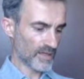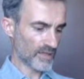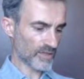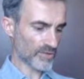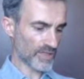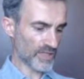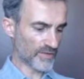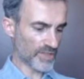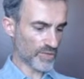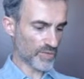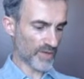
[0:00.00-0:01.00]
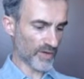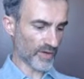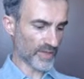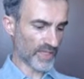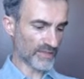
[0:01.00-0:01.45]
Dans ce qui va
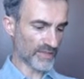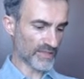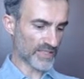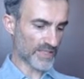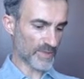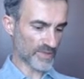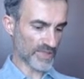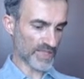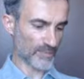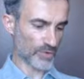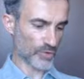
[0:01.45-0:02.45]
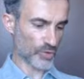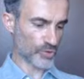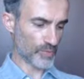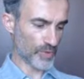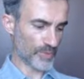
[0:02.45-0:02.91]
suivre, il est indispensable que
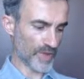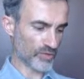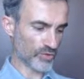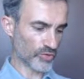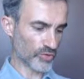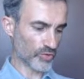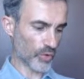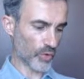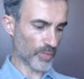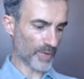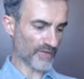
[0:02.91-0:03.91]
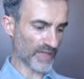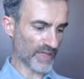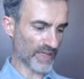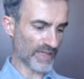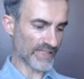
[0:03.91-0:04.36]
tu me pardonnes de rompre
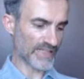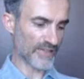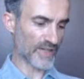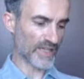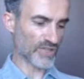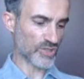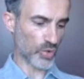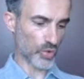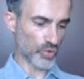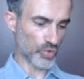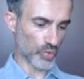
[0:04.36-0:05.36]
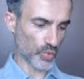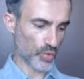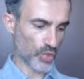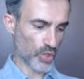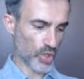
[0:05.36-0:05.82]
avec les classifications reçues.
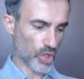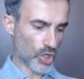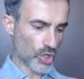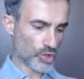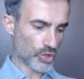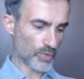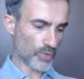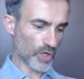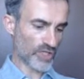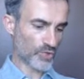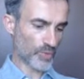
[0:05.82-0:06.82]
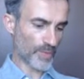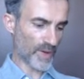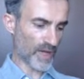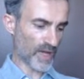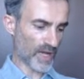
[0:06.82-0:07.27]
Je ne me résous
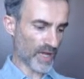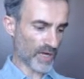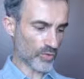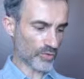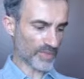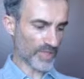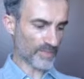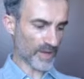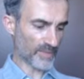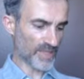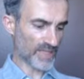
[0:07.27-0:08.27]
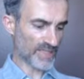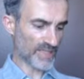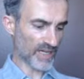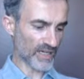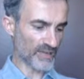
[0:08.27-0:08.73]
pas à compter parmi
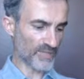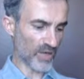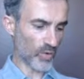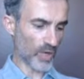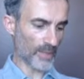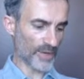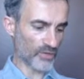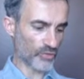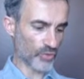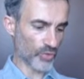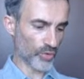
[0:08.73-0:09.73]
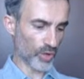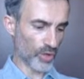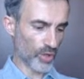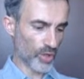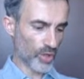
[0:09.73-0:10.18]
les arts libéraux la
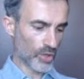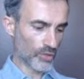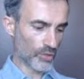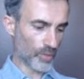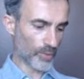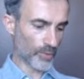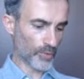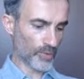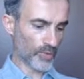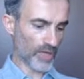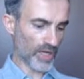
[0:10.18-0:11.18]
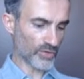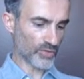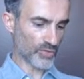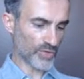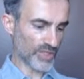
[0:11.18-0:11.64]
peinture, non plus que
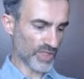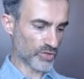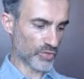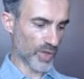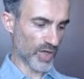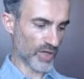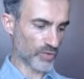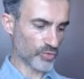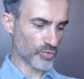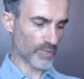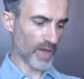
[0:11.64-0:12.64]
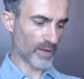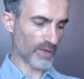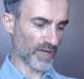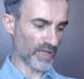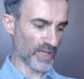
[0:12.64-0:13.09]
l'art du statuaire, du
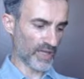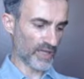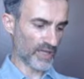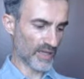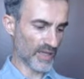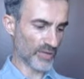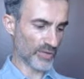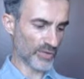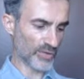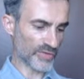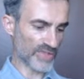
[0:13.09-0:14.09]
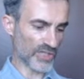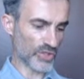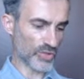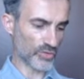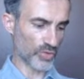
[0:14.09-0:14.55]
marbrier et autres
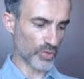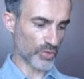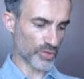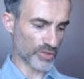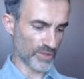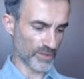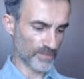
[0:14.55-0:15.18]
agents de luxe.